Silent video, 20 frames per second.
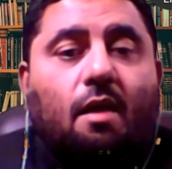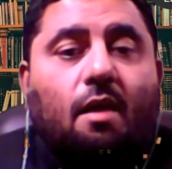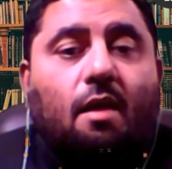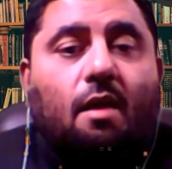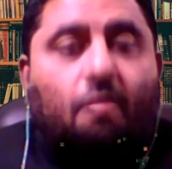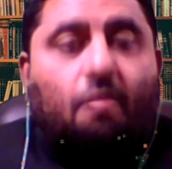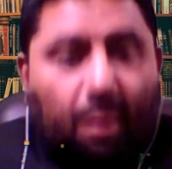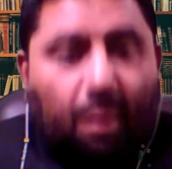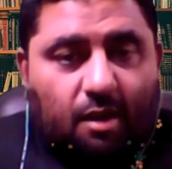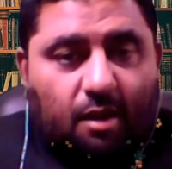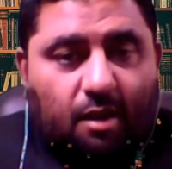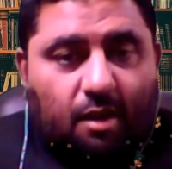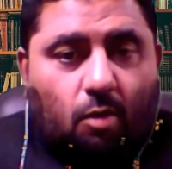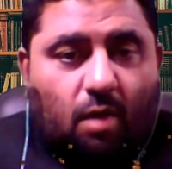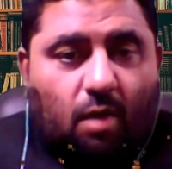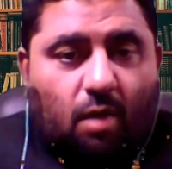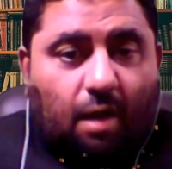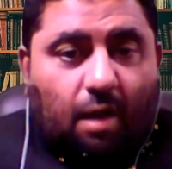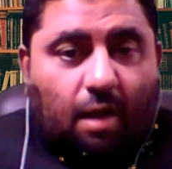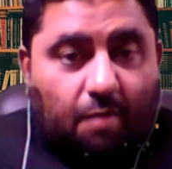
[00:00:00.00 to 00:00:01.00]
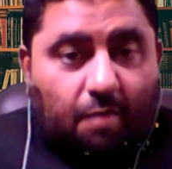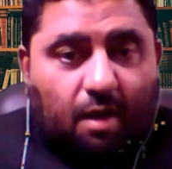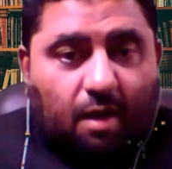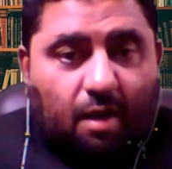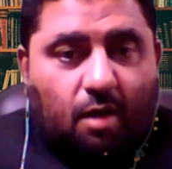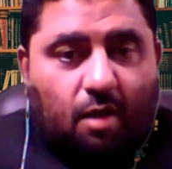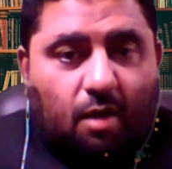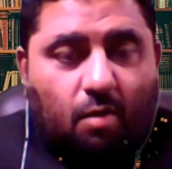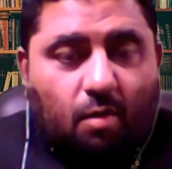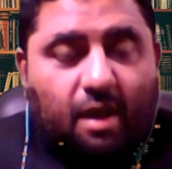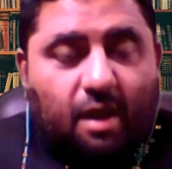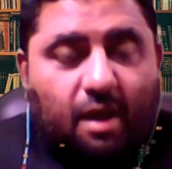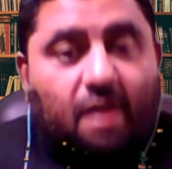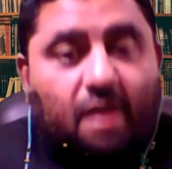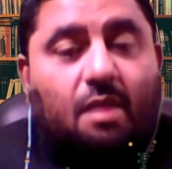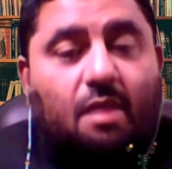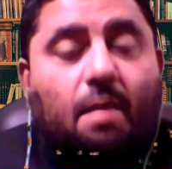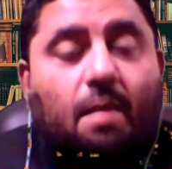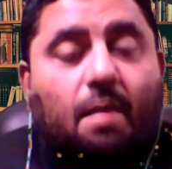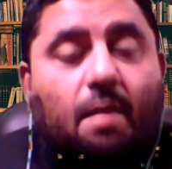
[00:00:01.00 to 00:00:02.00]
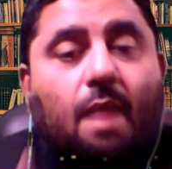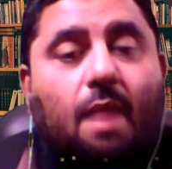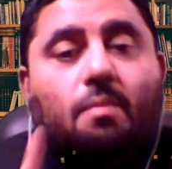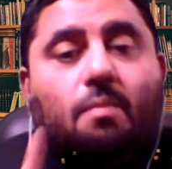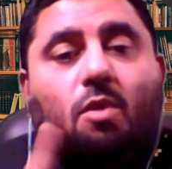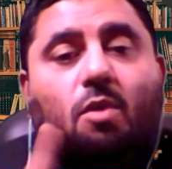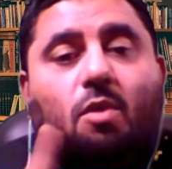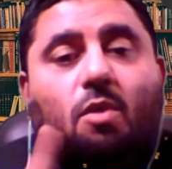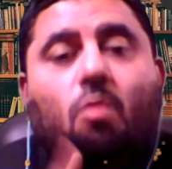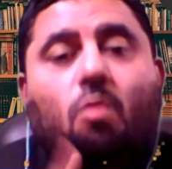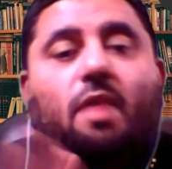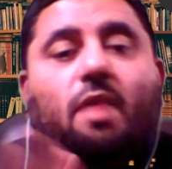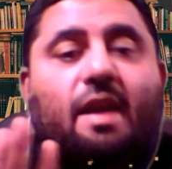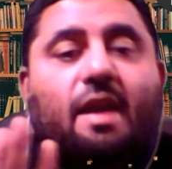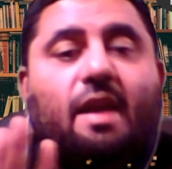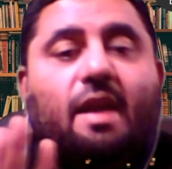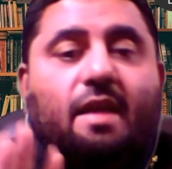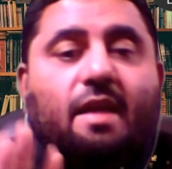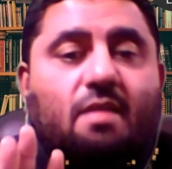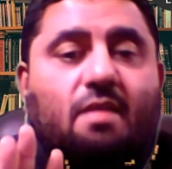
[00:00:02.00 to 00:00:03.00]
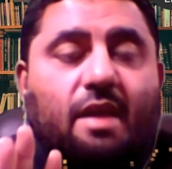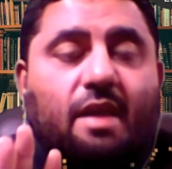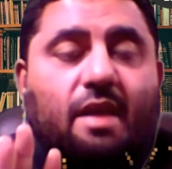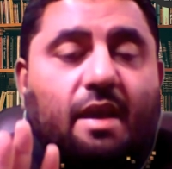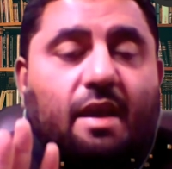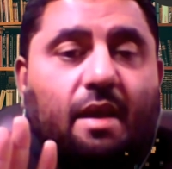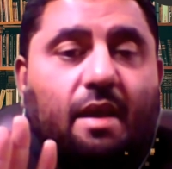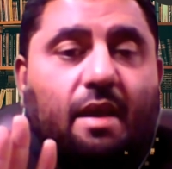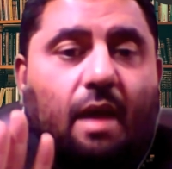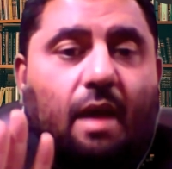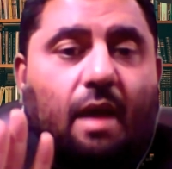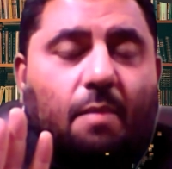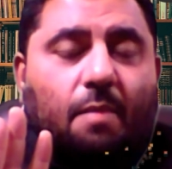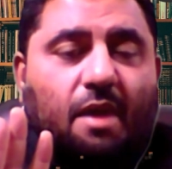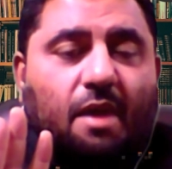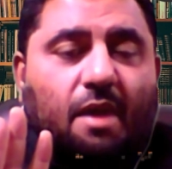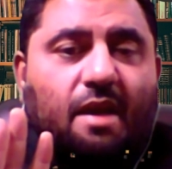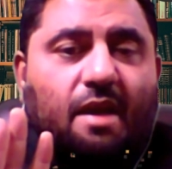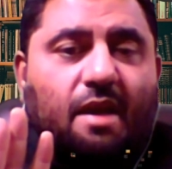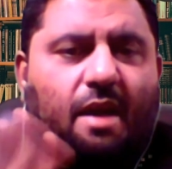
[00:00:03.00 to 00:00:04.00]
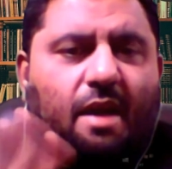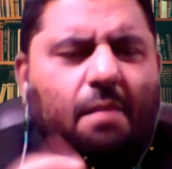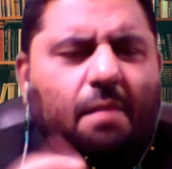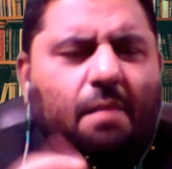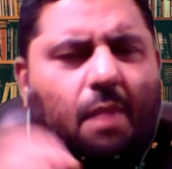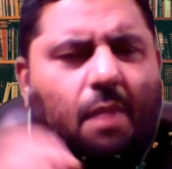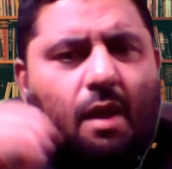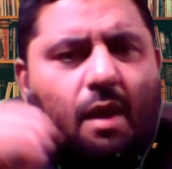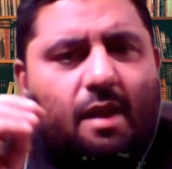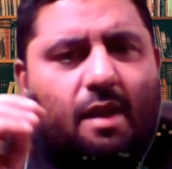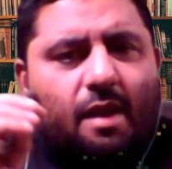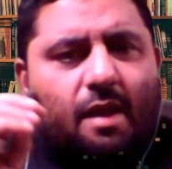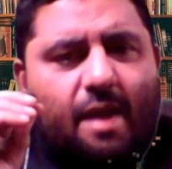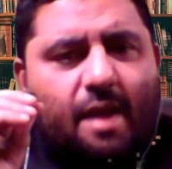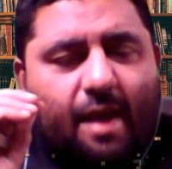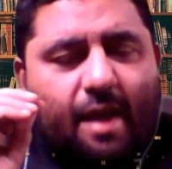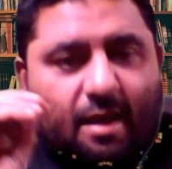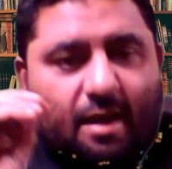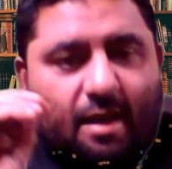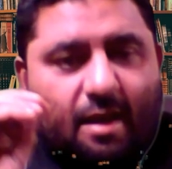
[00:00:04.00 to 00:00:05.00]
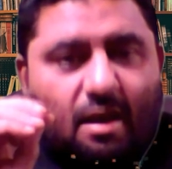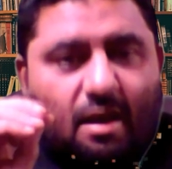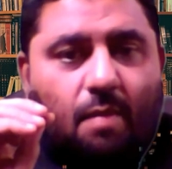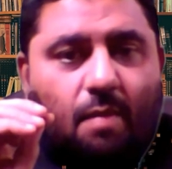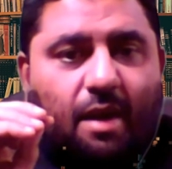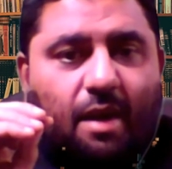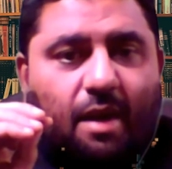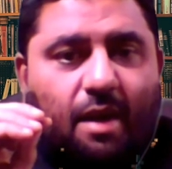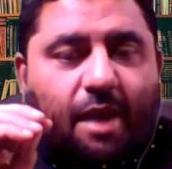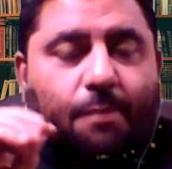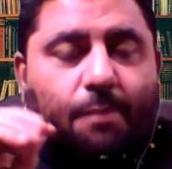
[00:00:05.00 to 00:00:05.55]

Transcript: फ़ायदा होगा अफाका होगा ये तमाम लोगों के लिए इसकी ये आप यकीन करें ये एक ऐसा अमल है